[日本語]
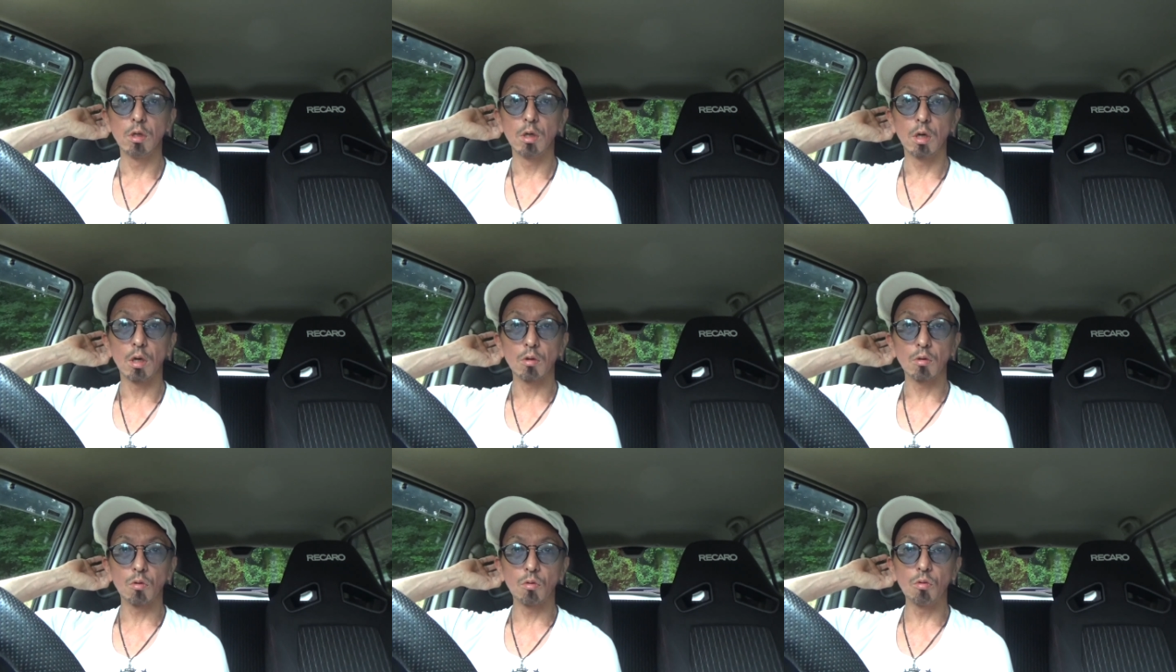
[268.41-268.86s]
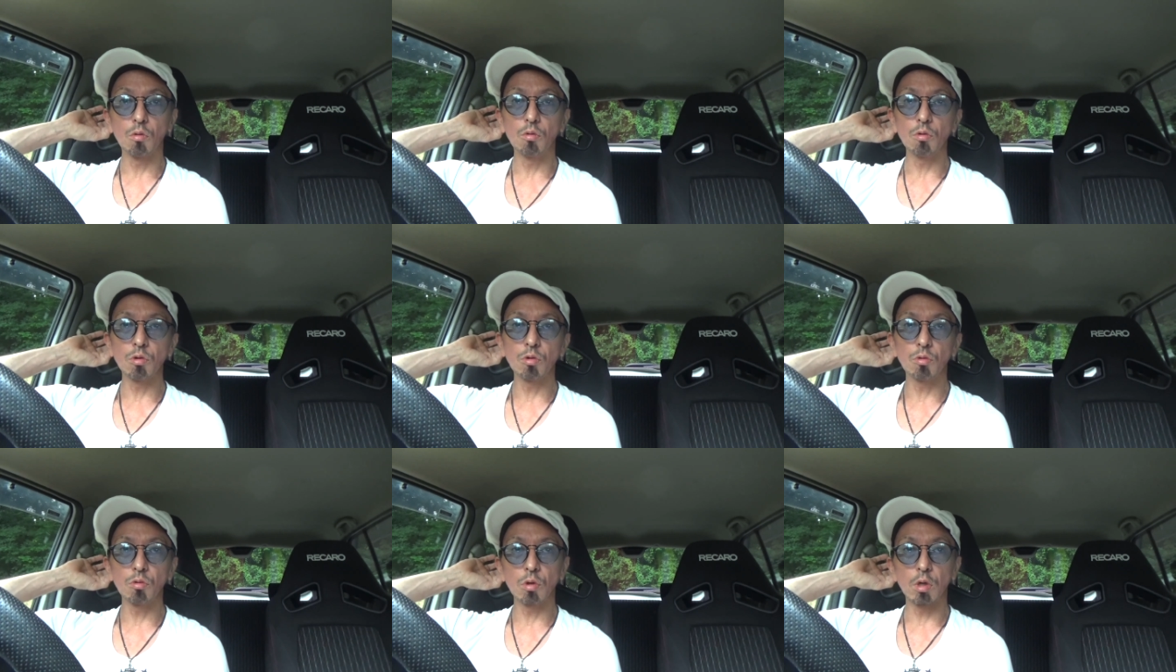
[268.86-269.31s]
あと高
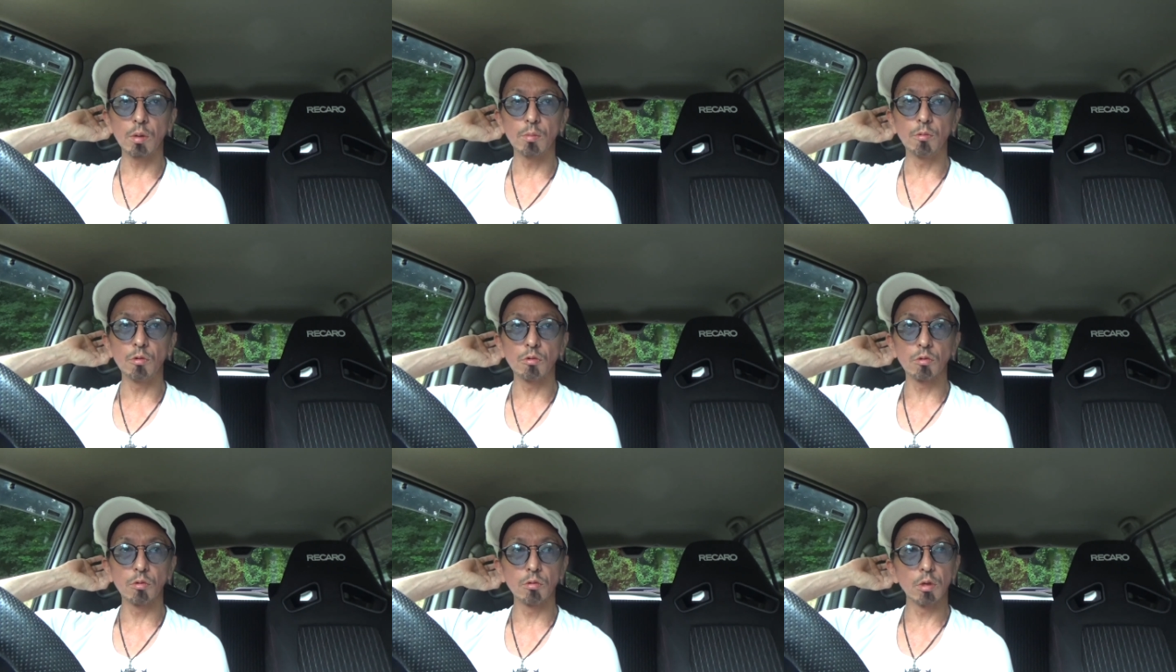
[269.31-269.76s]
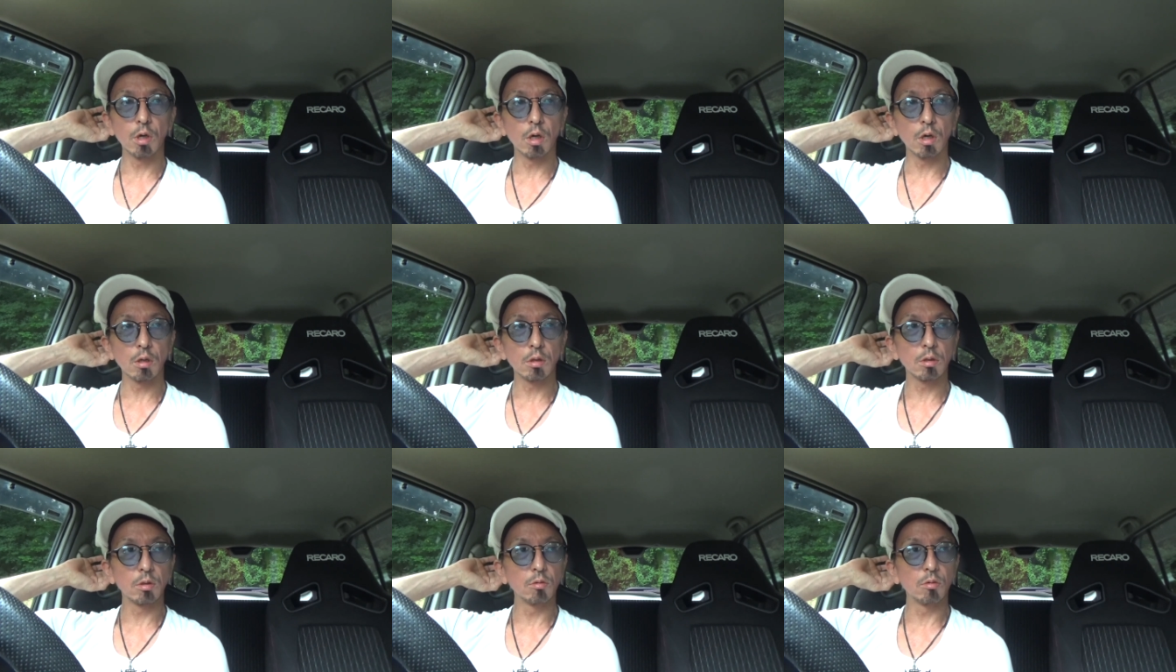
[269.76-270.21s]
評価もなん
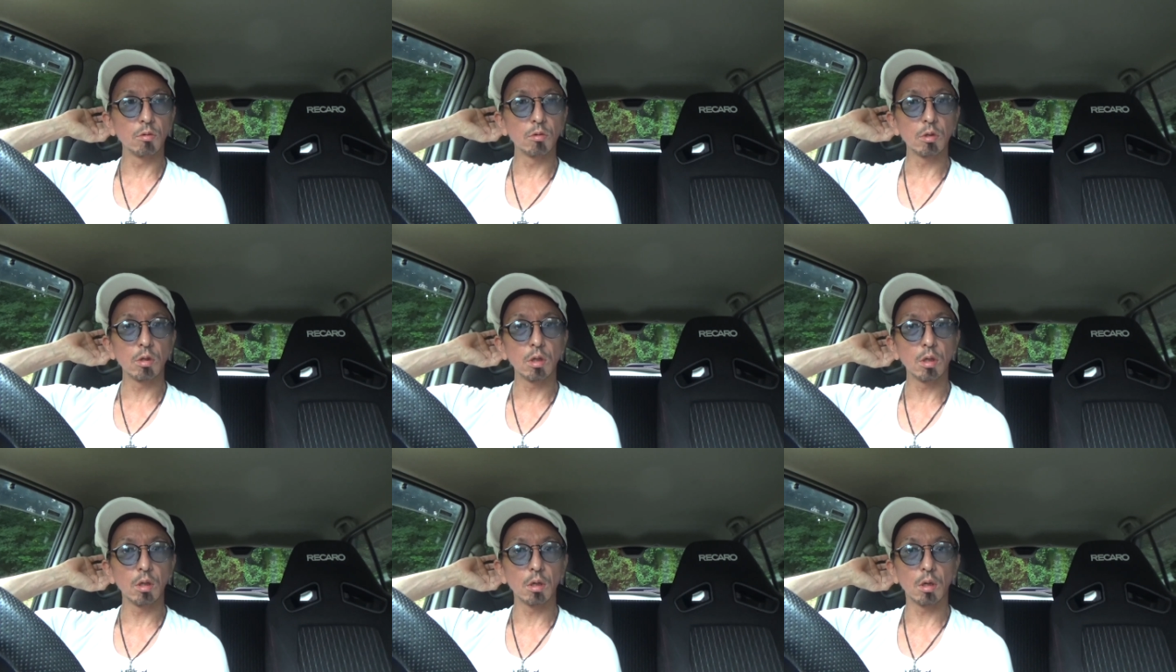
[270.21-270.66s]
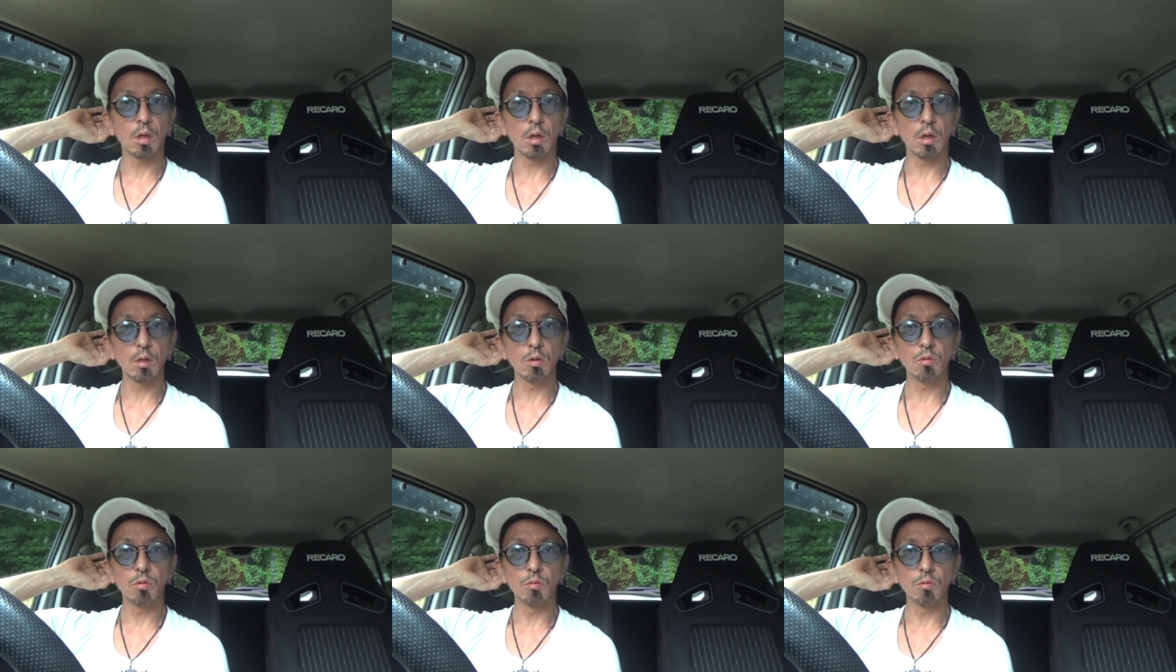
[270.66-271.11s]
かすごくて、は
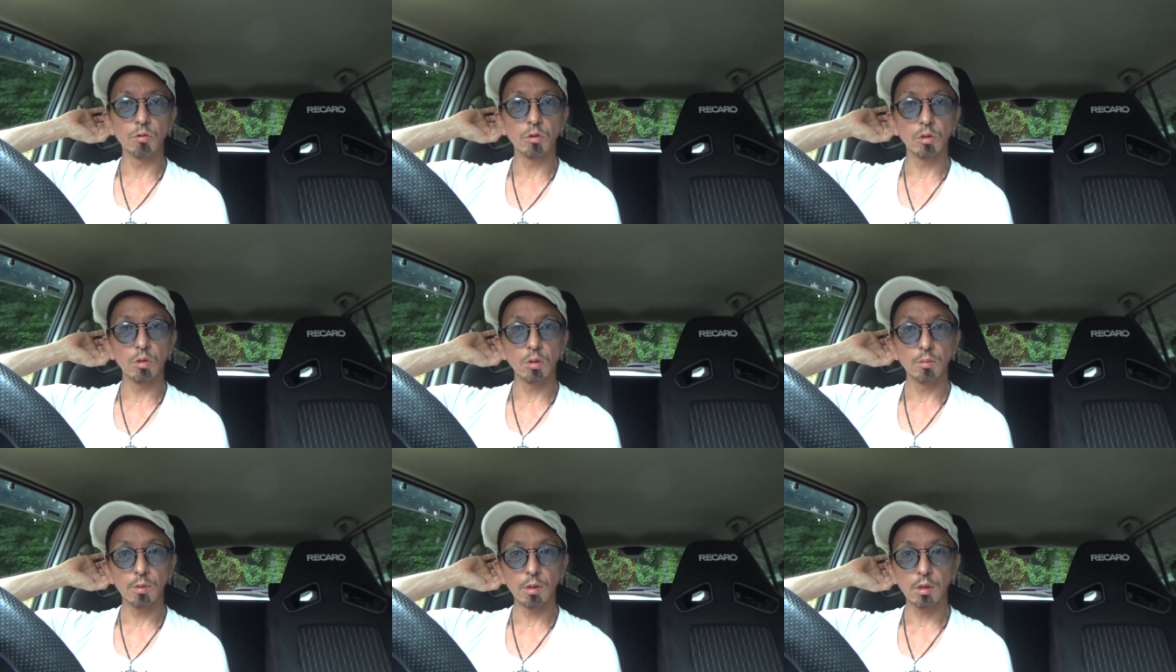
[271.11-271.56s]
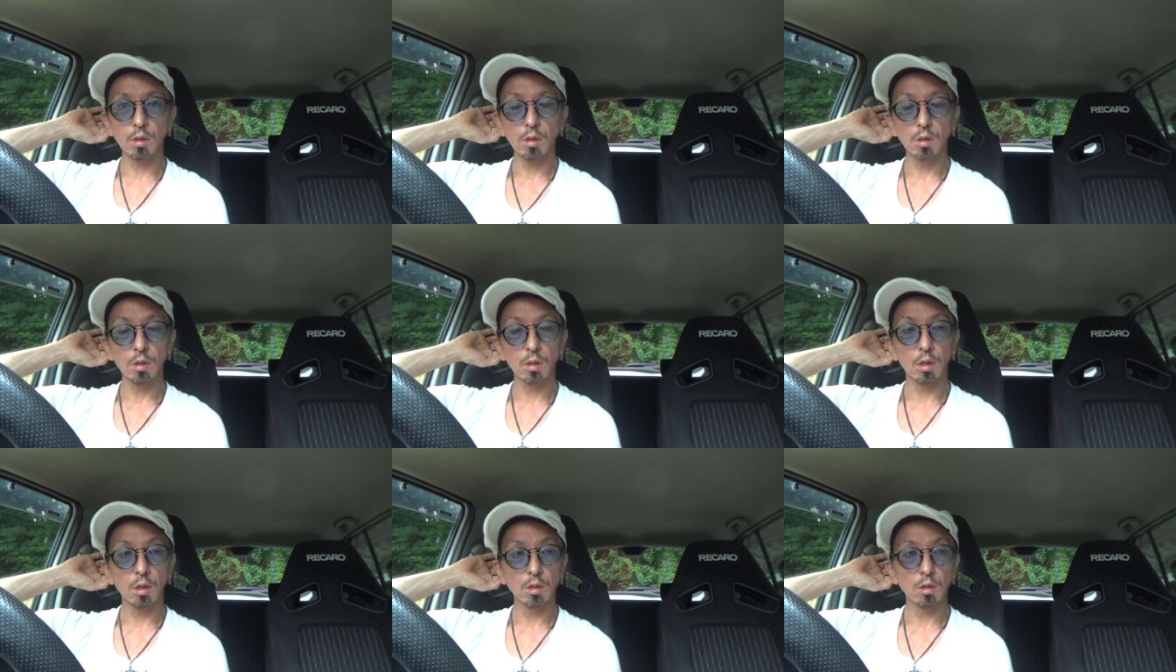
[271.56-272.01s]
い、どうもすいませんっ
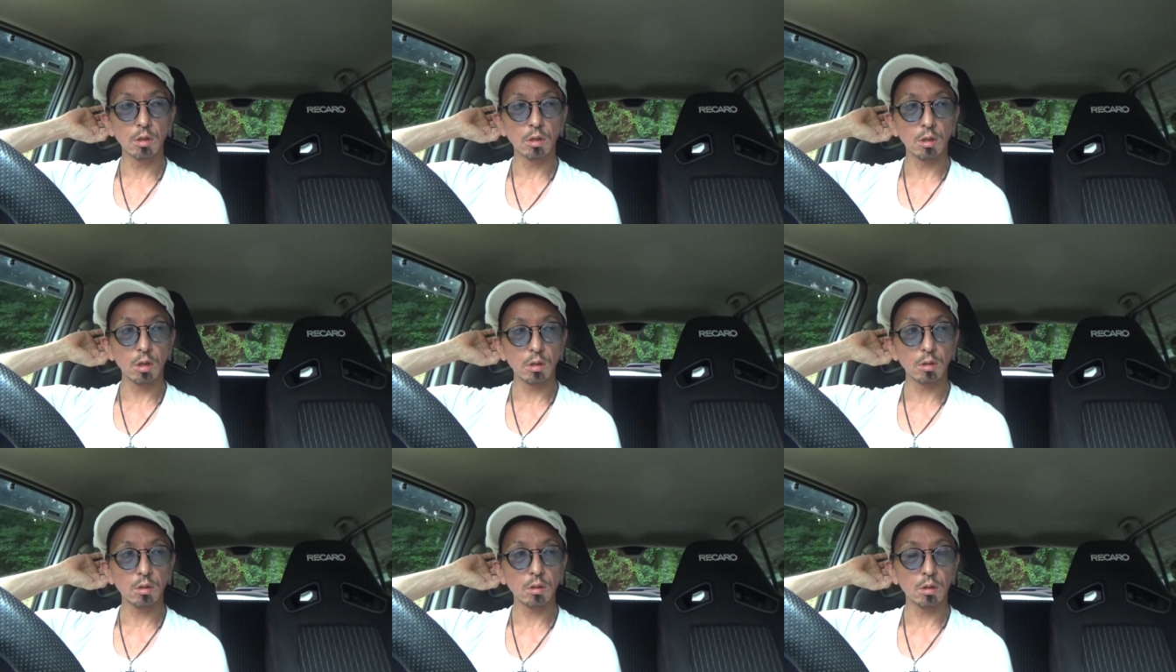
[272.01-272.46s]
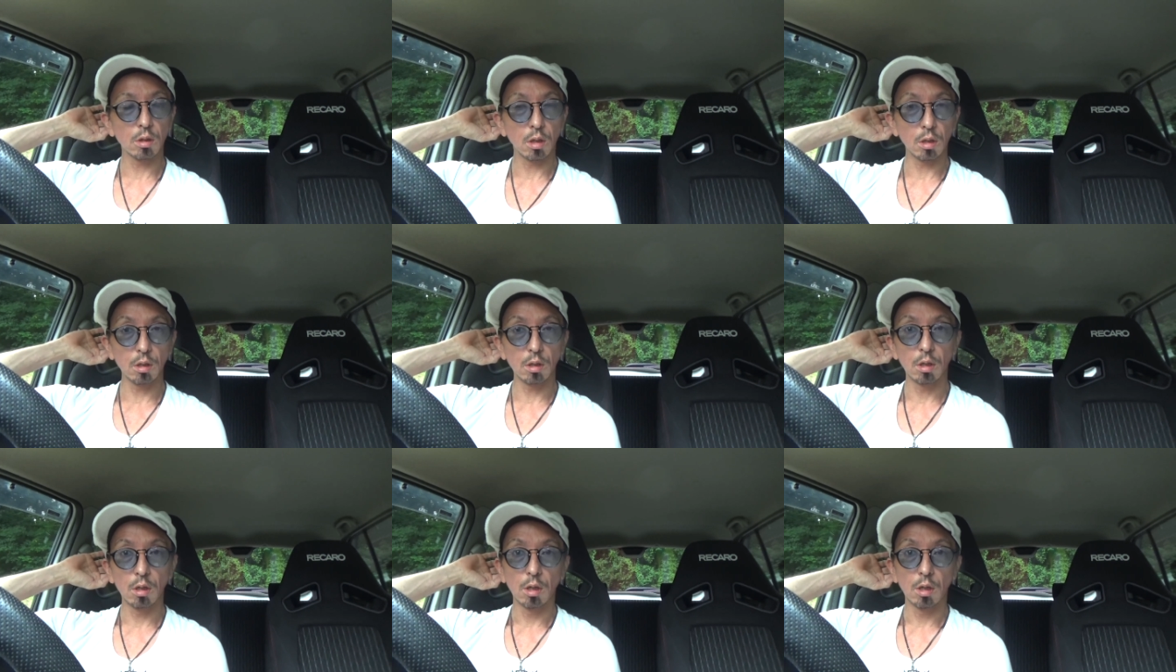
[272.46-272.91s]
て感じです。はい。